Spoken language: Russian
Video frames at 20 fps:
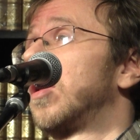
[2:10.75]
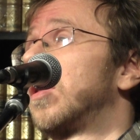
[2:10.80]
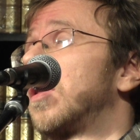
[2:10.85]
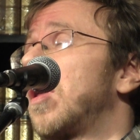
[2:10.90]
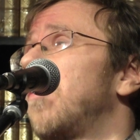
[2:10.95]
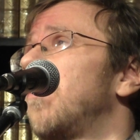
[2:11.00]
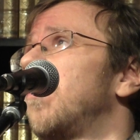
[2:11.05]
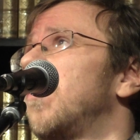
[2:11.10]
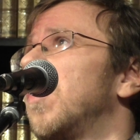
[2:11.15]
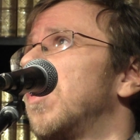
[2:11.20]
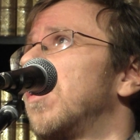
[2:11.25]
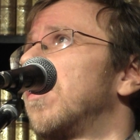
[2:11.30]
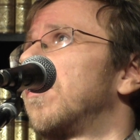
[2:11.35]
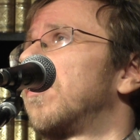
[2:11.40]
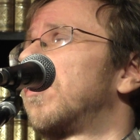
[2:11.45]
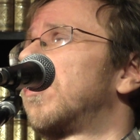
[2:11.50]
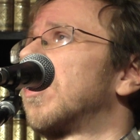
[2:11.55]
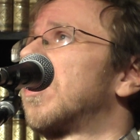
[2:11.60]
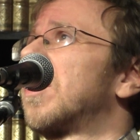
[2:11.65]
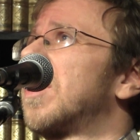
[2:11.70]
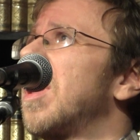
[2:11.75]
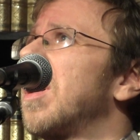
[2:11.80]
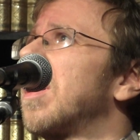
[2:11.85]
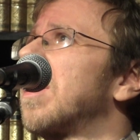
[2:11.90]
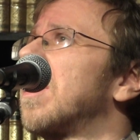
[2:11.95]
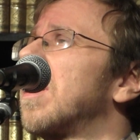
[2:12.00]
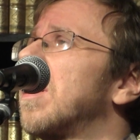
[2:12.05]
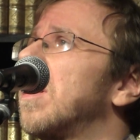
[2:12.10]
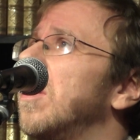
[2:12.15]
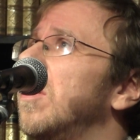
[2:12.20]
Там все
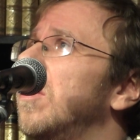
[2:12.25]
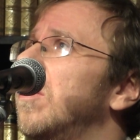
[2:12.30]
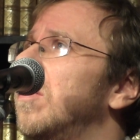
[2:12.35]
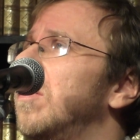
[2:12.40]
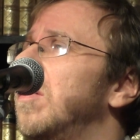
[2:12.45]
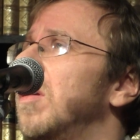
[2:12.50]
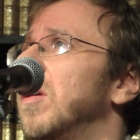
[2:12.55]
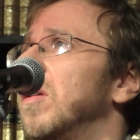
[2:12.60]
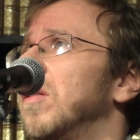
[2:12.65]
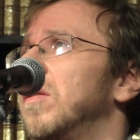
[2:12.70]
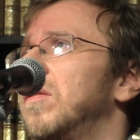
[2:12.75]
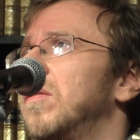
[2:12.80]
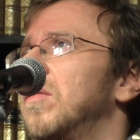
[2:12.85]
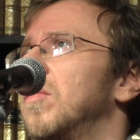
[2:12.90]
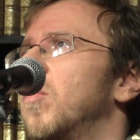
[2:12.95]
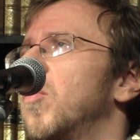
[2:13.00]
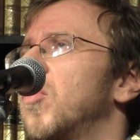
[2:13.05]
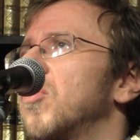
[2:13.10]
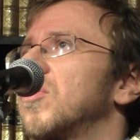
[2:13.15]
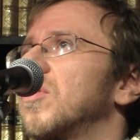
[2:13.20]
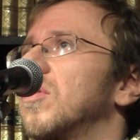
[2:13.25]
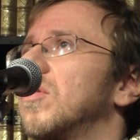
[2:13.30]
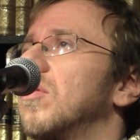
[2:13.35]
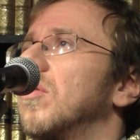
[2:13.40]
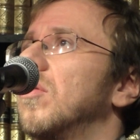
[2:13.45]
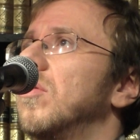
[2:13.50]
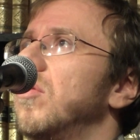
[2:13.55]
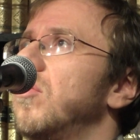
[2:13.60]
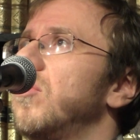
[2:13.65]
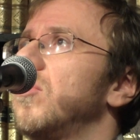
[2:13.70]
так, как и здесь, может,
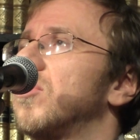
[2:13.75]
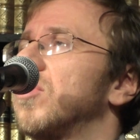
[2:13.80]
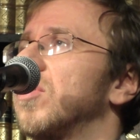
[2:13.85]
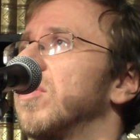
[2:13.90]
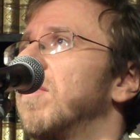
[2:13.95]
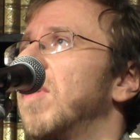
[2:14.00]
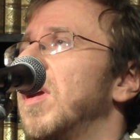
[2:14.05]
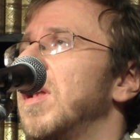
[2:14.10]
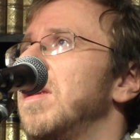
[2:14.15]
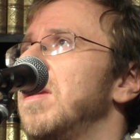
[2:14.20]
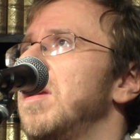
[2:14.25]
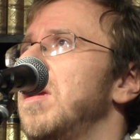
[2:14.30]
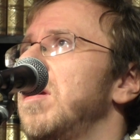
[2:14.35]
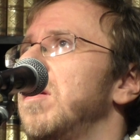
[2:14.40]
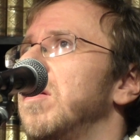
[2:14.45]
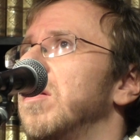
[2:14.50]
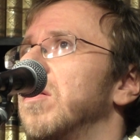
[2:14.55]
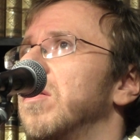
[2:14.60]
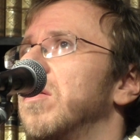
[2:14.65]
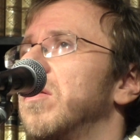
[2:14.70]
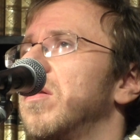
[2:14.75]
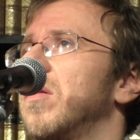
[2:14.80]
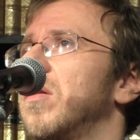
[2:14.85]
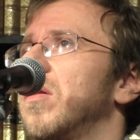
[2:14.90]
лучше, вольнее,